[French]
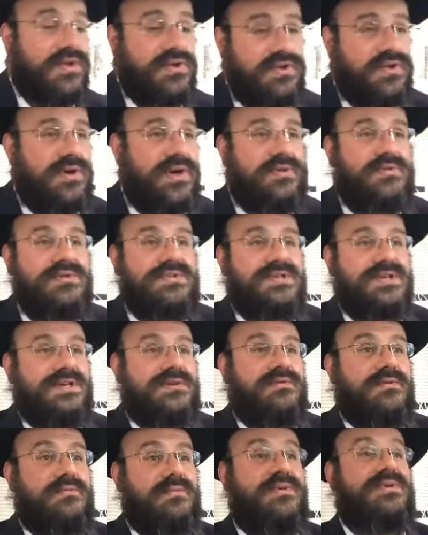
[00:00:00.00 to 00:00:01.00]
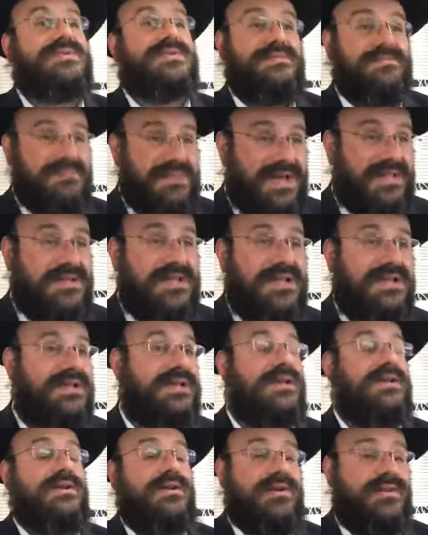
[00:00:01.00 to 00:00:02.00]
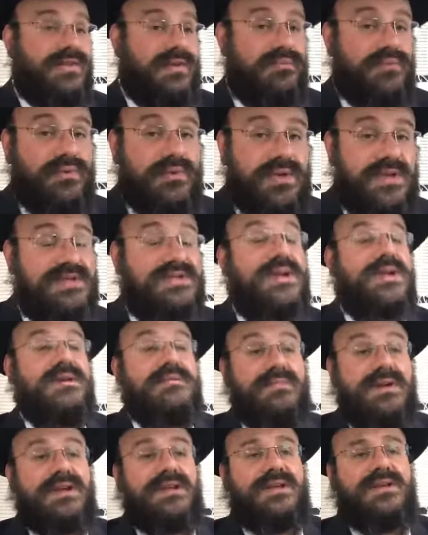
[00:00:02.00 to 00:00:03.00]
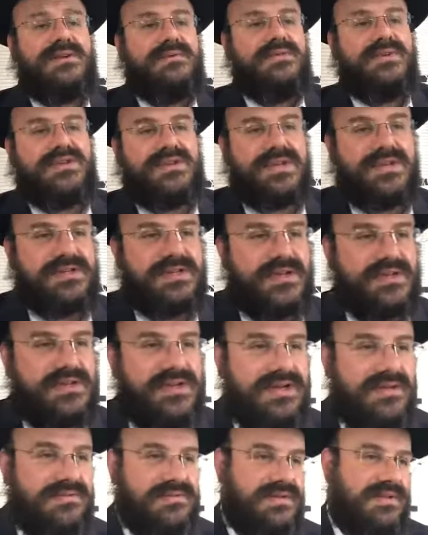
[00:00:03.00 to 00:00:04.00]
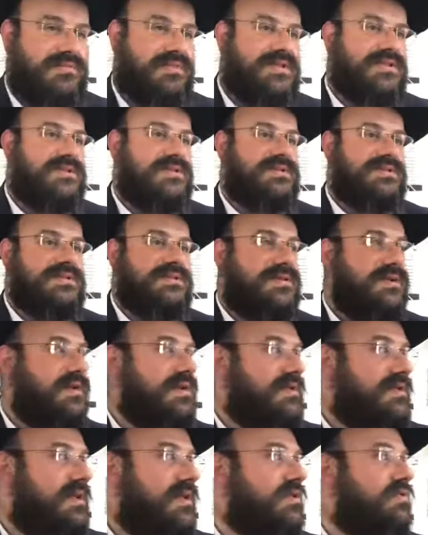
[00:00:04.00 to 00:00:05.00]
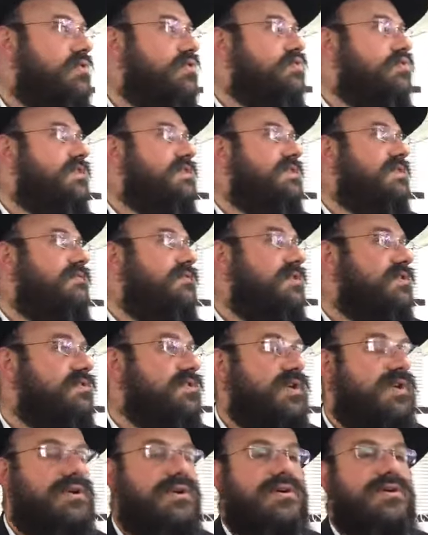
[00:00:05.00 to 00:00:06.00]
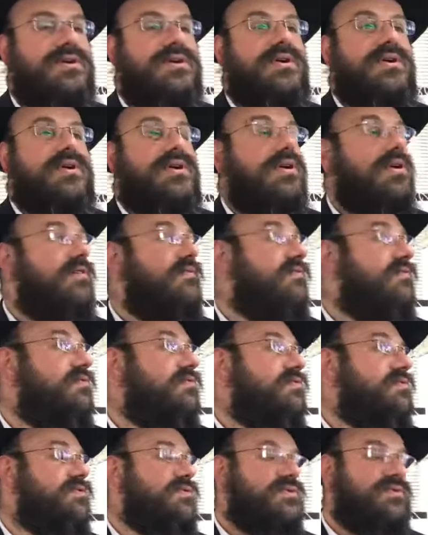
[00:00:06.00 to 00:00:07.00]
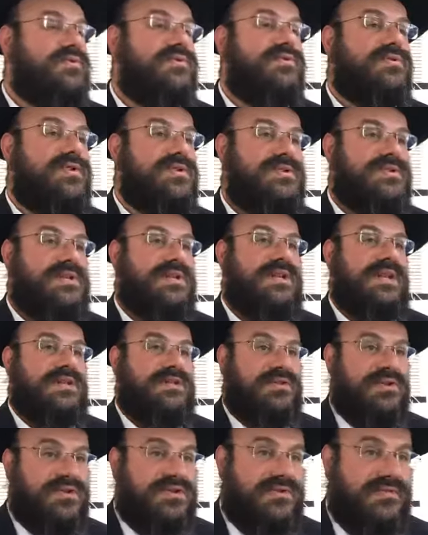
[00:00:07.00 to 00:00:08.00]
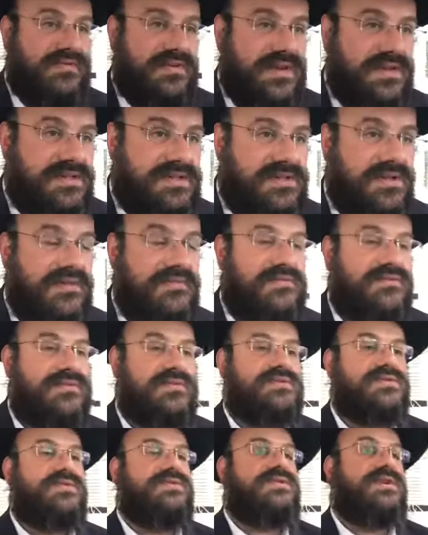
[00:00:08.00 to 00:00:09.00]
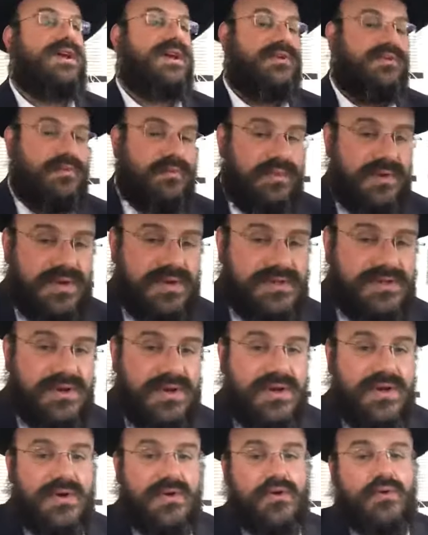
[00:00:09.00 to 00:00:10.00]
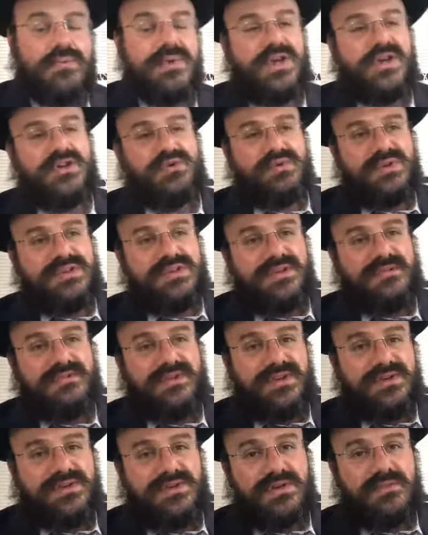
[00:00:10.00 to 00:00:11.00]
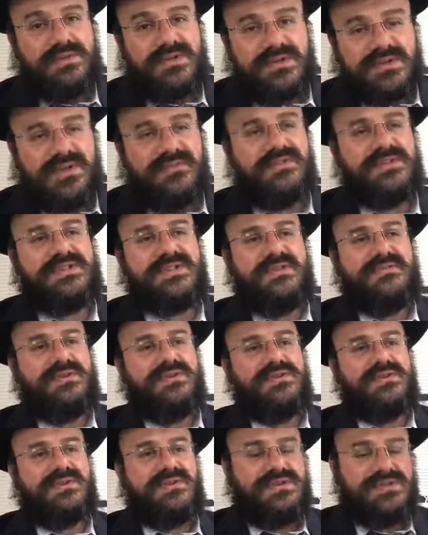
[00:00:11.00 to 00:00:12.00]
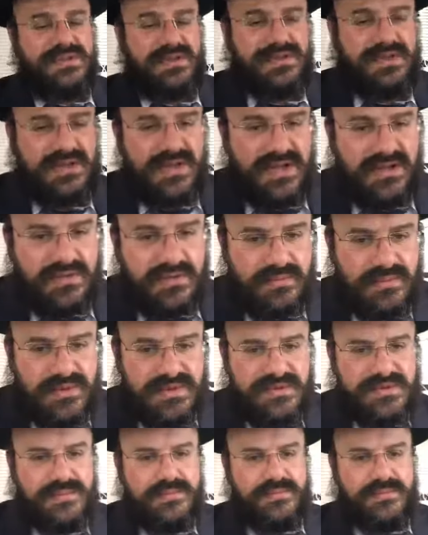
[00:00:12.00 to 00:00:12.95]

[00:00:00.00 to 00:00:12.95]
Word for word: tu auras toutes ces récompenses matérielles, en abondance, malgré que ma chère sera gel. Ça n'a pas de sens. Est-ce que je dois servir Dieu alors en fonction de ce qu'il attend que je fasse, en fonction de la récompense, ou bien je dois servir Dieu parce qu'il faut servir Dieu sans attendre la récompense